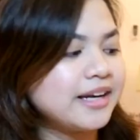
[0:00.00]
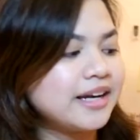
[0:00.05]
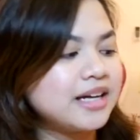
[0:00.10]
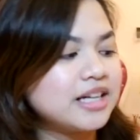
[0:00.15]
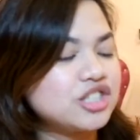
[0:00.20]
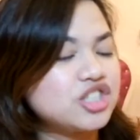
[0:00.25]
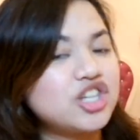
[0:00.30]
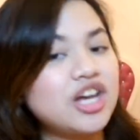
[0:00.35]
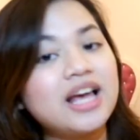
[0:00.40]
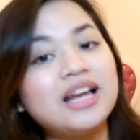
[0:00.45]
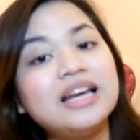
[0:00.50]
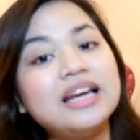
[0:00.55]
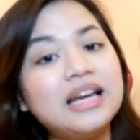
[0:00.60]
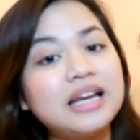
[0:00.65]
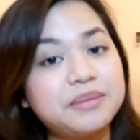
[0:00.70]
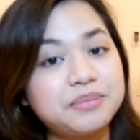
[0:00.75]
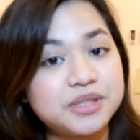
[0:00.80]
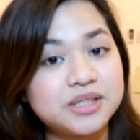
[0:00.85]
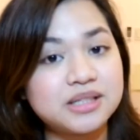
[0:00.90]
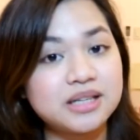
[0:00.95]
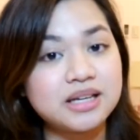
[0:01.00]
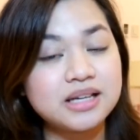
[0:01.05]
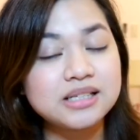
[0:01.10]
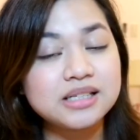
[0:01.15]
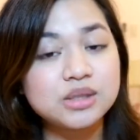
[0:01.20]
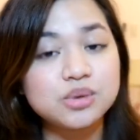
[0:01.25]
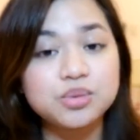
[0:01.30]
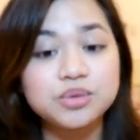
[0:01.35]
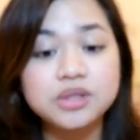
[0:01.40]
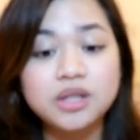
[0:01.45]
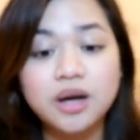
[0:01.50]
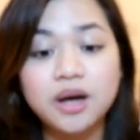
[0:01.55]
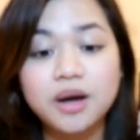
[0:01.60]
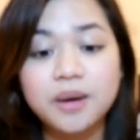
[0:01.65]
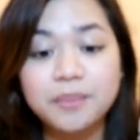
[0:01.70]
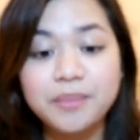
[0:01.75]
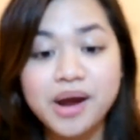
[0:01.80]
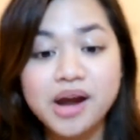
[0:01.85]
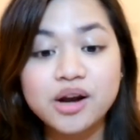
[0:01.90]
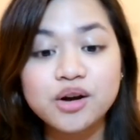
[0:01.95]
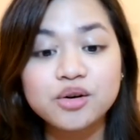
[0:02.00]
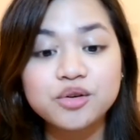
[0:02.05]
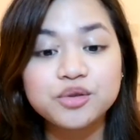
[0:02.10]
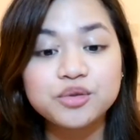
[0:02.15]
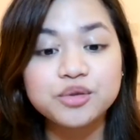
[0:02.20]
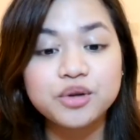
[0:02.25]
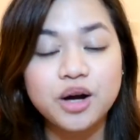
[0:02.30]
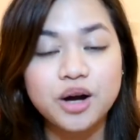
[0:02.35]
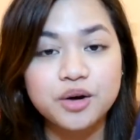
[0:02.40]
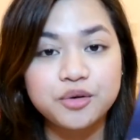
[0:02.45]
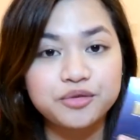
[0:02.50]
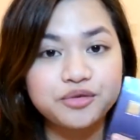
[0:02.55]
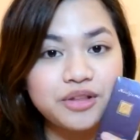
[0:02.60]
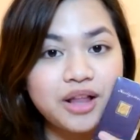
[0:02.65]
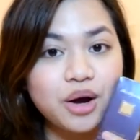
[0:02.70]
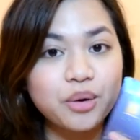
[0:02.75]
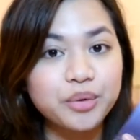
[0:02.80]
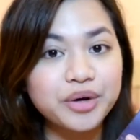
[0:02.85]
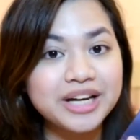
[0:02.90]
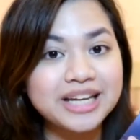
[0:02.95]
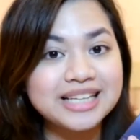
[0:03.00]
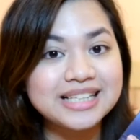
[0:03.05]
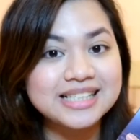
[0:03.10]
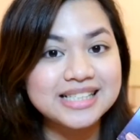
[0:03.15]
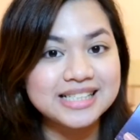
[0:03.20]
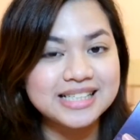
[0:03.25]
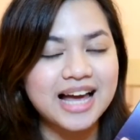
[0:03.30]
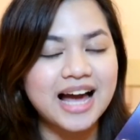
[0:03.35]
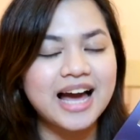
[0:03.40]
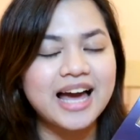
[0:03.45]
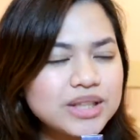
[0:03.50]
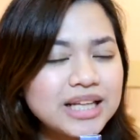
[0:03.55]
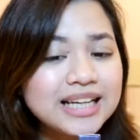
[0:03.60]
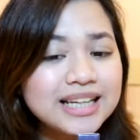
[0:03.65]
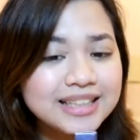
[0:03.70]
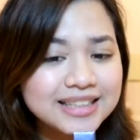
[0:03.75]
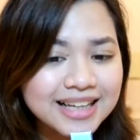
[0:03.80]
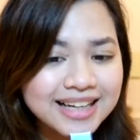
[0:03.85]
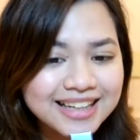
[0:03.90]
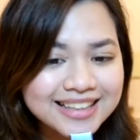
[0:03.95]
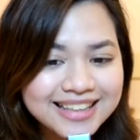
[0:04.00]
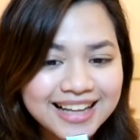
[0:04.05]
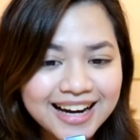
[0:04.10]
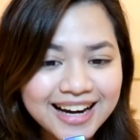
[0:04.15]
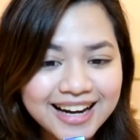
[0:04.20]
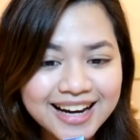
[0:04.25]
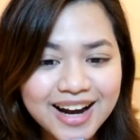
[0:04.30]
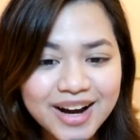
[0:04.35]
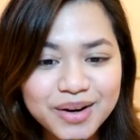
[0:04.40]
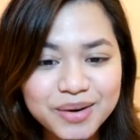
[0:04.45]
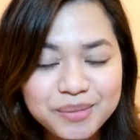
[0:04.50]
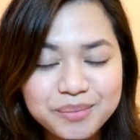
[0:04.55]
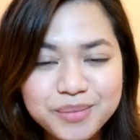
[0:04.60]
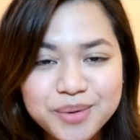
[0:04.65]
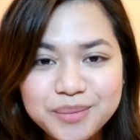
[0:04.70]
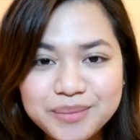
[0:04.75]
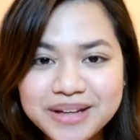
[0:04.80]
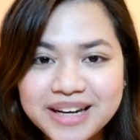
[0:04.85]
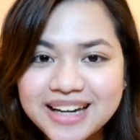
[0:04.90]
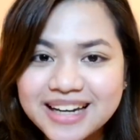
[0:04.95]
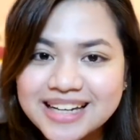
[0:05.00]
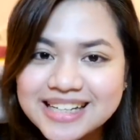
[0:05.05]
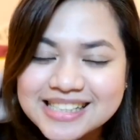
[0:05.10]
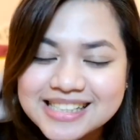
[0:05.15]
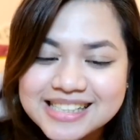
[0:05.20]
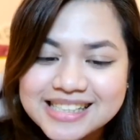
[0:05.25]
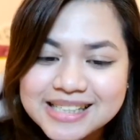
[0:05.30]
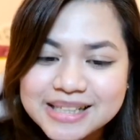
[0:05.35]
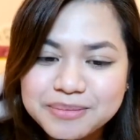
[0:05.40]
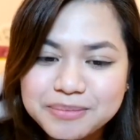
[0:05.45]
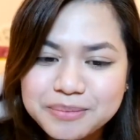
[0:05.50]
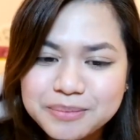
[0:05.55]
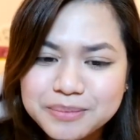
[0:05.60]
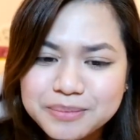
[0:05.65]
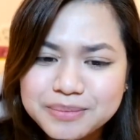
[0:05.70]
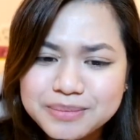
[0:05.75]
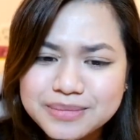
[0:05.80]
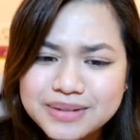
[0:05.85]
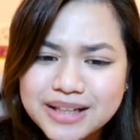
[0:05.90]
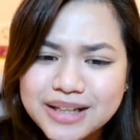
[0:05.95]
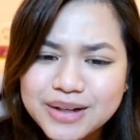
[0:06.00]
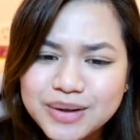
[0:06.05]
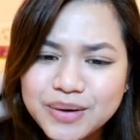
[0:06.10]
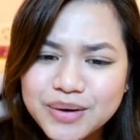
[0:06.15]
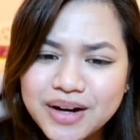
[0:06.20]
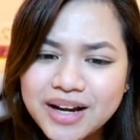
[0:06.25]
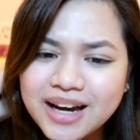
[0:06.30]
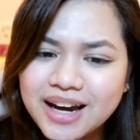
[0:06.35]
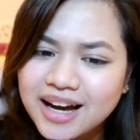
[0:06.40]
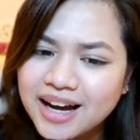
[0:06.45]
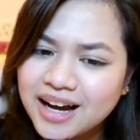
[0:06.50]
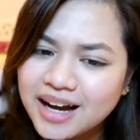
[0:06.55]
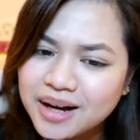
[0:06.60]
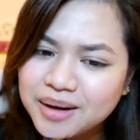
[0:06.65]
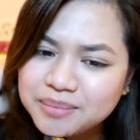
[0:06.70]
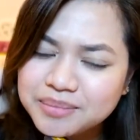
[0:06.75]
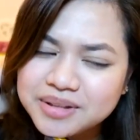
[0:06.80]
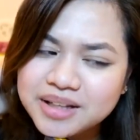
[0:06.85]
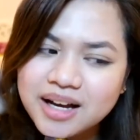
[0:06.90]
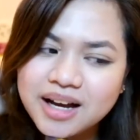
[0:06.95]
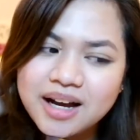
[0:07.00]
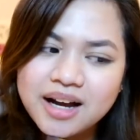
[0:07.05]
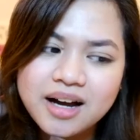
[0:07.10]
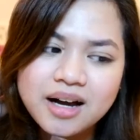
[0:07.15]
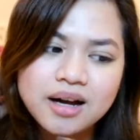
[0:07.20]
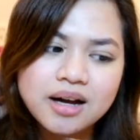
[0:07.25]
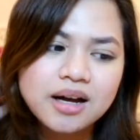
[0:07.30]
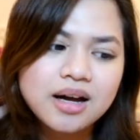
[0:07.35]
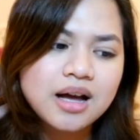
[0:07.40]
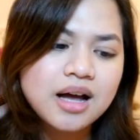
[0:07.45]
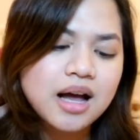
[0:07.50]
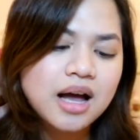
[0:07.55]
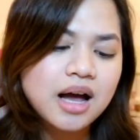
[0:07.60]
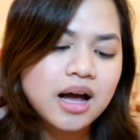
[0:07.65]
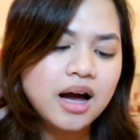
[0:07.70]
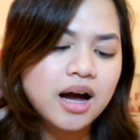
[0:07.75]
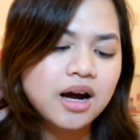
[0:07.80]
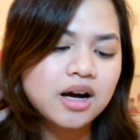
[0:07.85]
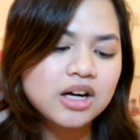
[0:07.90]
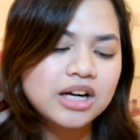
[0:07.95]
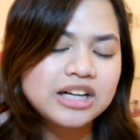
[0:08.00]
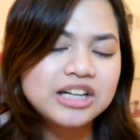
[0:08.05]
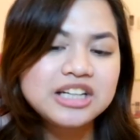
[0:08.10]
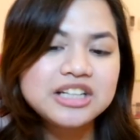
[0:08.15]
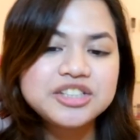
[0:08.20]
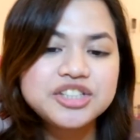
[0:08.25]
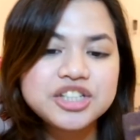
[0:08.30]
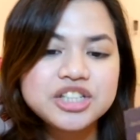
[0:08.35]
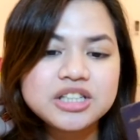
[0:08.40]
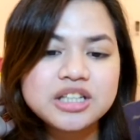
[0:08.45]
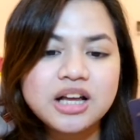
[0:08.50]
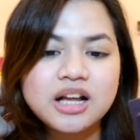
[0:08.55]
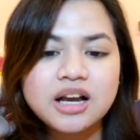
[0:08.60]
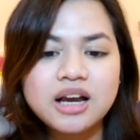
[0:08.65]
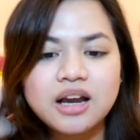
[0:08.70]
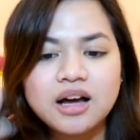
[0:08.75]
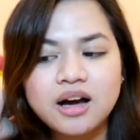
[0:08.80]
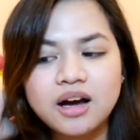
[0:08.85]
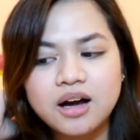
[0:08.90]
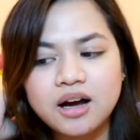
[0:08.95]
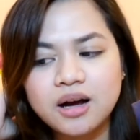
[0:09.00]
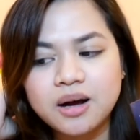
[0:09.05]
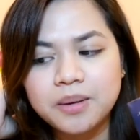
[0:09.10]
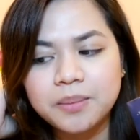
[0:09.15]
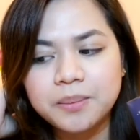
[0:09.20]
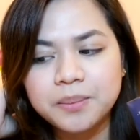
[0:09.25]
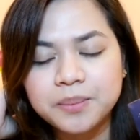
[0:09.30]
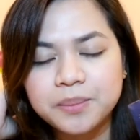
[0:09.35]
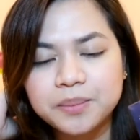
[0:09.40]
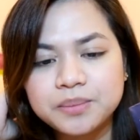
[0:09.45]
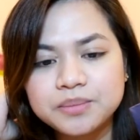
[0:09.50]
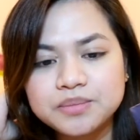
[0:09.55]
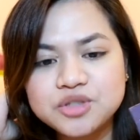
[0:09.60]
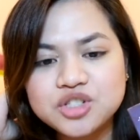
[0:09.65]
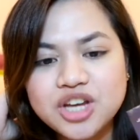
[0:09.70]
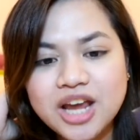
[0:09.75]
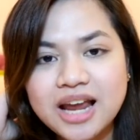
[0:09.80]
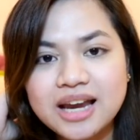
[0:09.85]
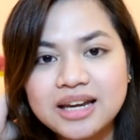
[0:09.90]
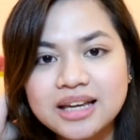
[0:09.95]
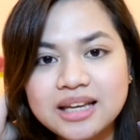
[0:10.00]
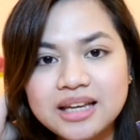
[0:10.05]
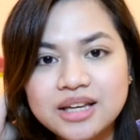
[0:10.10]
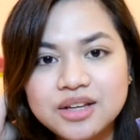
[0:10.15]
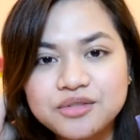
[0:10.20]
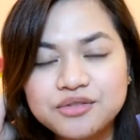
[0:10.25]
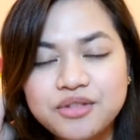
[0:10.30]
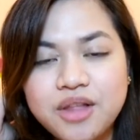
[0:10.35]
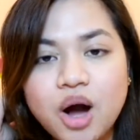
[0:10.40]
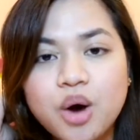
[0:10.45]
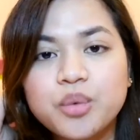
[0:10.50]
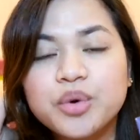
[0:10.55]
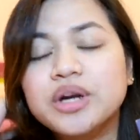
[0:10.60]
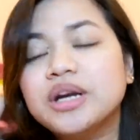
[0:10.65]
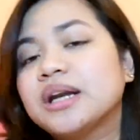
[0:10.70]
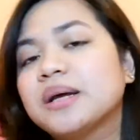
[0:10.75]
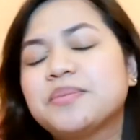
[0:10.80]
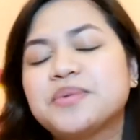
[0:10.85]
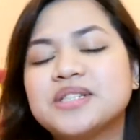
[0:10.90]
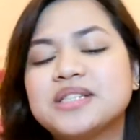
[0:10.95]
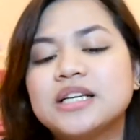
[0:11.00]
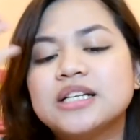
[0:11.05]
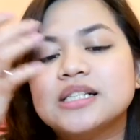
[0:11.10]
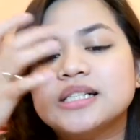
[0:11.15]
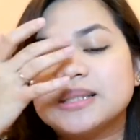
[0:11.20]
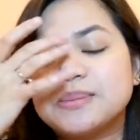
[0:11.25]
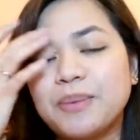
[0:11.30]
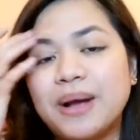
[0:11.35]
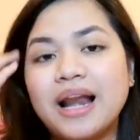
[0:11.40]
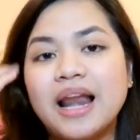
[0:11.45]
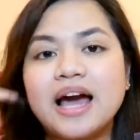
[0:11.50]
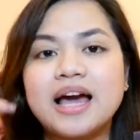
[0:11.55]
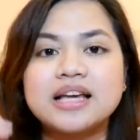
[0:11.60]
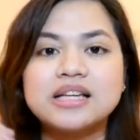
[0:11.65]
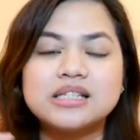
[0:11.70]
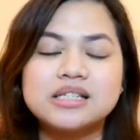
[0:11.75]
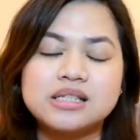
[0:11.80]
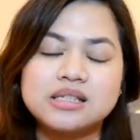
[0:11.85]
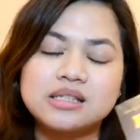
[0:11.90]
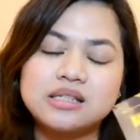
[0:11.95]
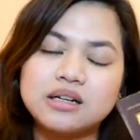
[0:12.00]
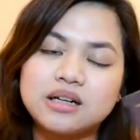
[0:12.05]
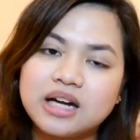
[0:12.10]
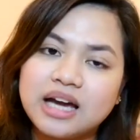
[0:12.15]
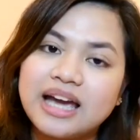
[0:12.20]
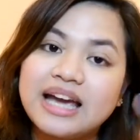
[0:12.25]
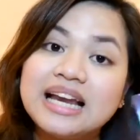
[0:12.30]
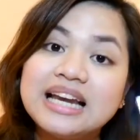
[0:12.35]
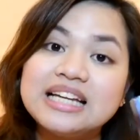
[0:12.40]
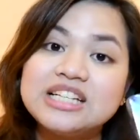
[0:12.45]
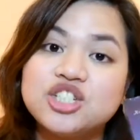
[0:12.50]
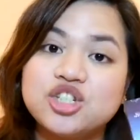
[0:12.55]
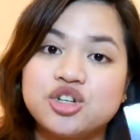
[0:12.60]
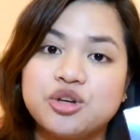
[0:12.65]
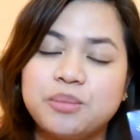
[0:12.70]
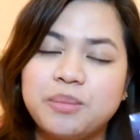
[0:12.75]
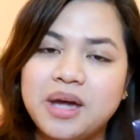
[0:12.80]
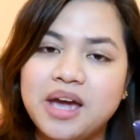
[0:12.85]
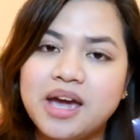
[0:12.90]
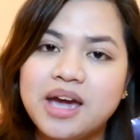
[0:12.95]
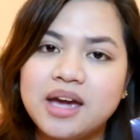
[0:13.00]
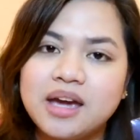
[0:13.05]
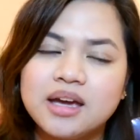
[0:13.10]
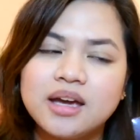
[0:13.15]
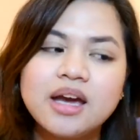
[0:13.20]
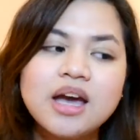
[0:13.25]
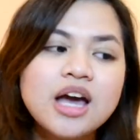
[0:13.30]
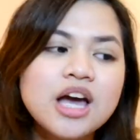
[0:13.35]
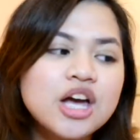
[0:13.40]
na gel lipsticks na merong uh, flower inside. Dali-dali talaga akong bumili kasi hindi ko alam na ang original um, jelly flower lipsticks pala is the Kylie Jume.